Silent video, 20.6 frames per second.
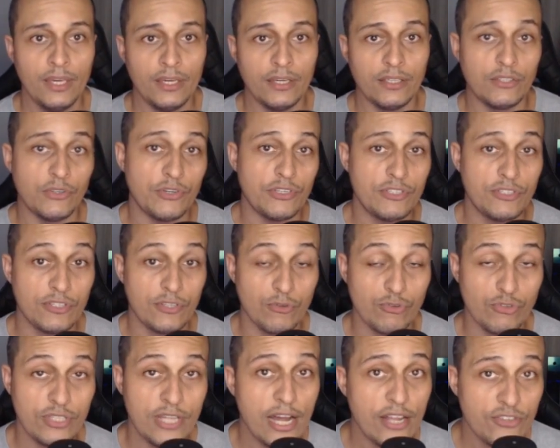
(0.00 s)
Então esses são
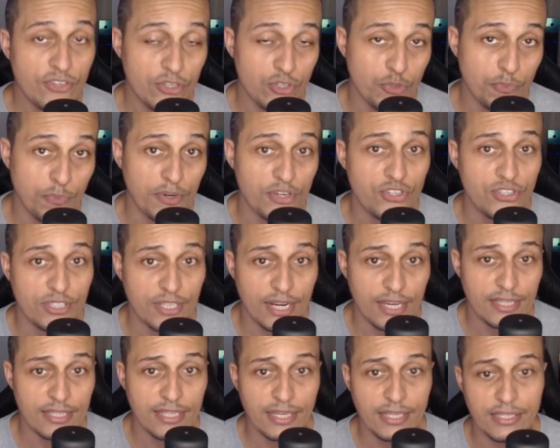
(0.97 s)
os dados que a gente pode
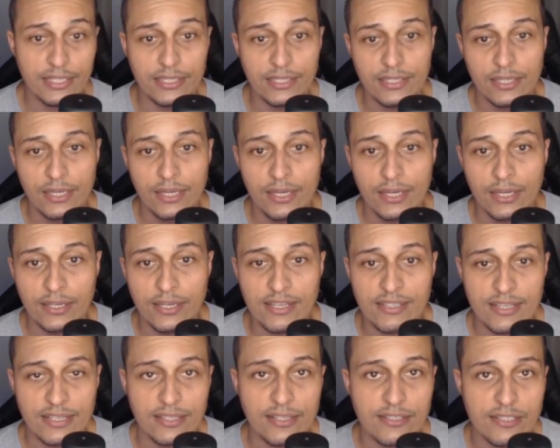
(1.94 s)
extrair daqui
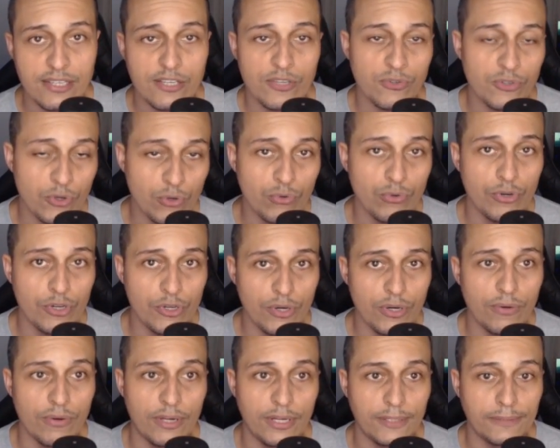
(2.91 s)
dessa transação que ocorreu
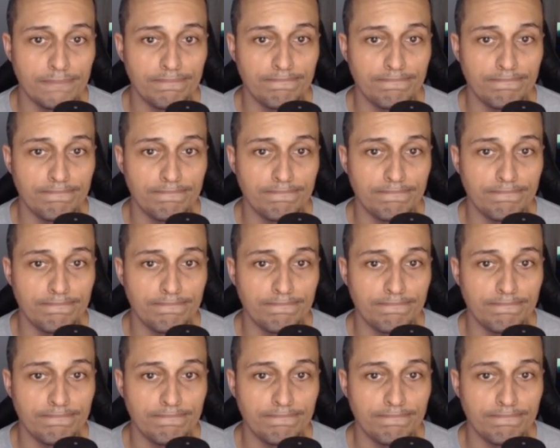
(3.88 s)
agora.